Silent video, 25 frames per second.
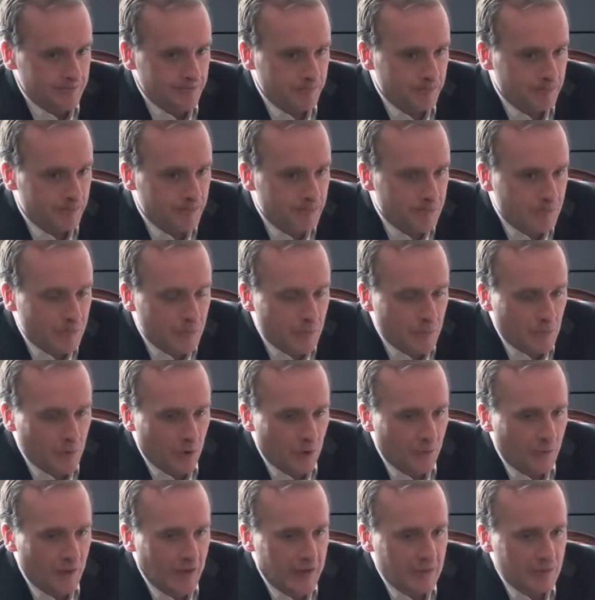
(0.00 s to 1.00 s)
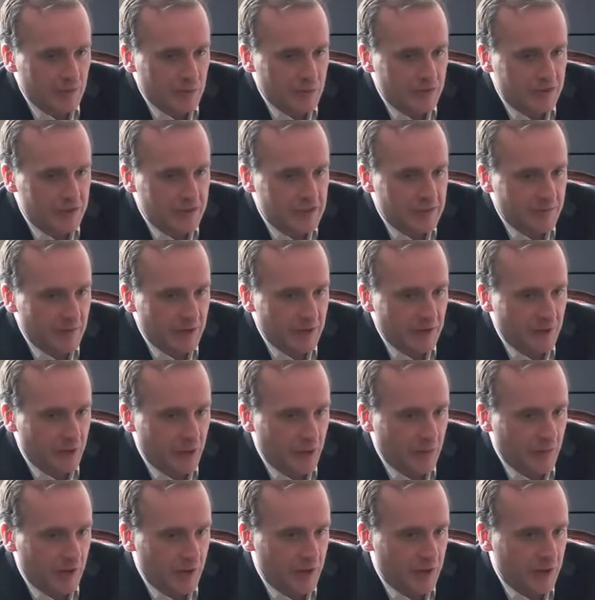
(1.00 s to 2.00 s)
Mm, hombre, hay muchísima
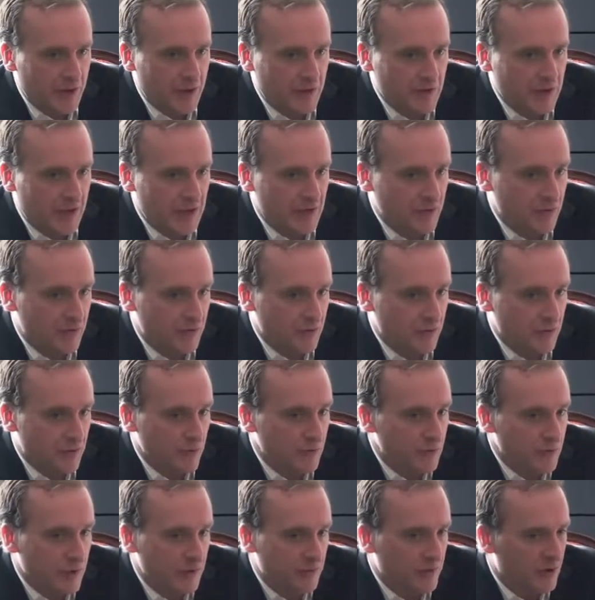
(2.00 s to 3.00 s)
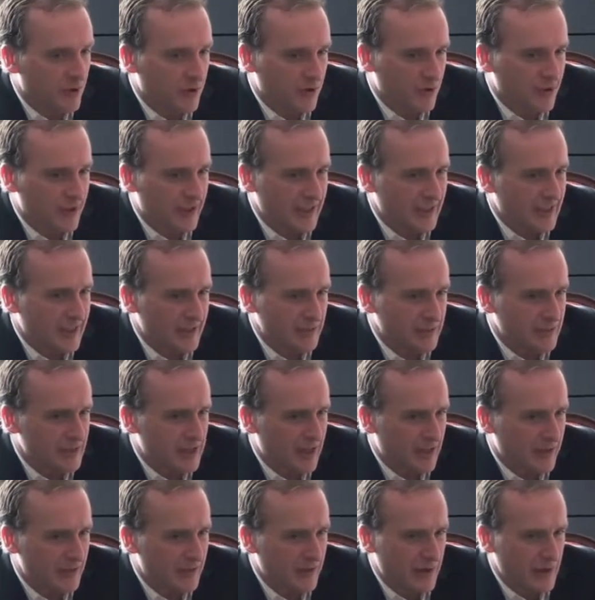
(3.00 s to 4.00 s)
información. Hay un, libro que tenemos
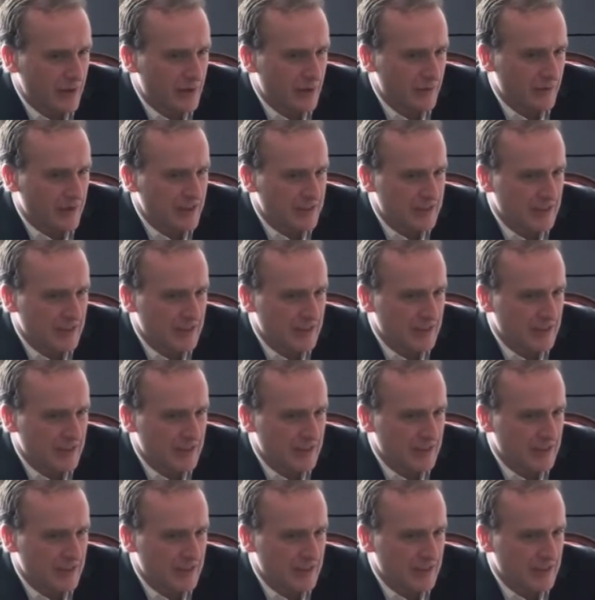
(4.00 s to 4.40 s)
de referencia